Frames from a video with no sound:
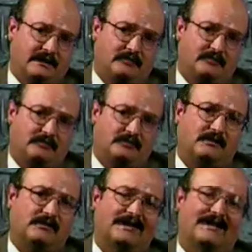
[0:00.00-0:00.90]
esto,
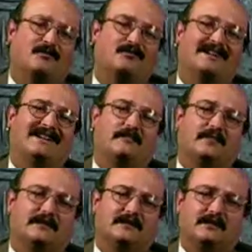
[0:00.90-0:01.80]
requerimos ser
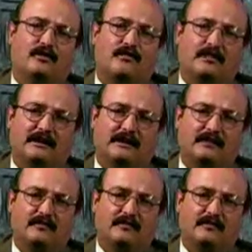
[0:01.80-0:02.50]
capaces de compartir